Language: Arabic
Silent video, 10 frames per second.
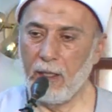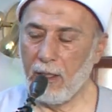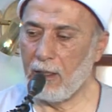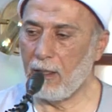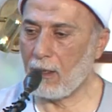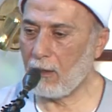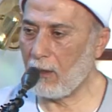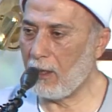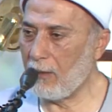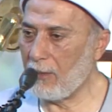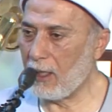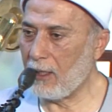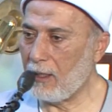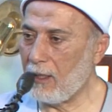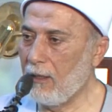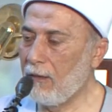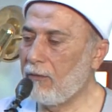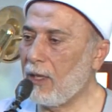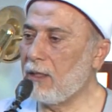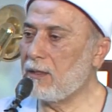إن الله معنا
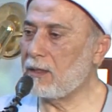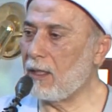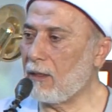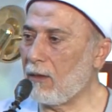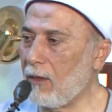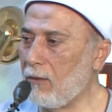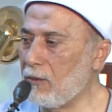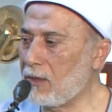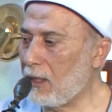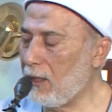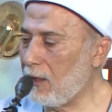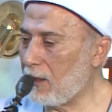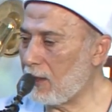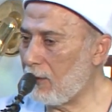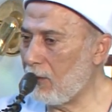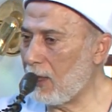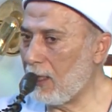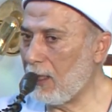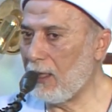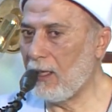فأنزل الله سكينته
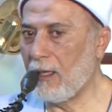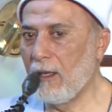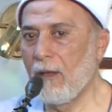عليه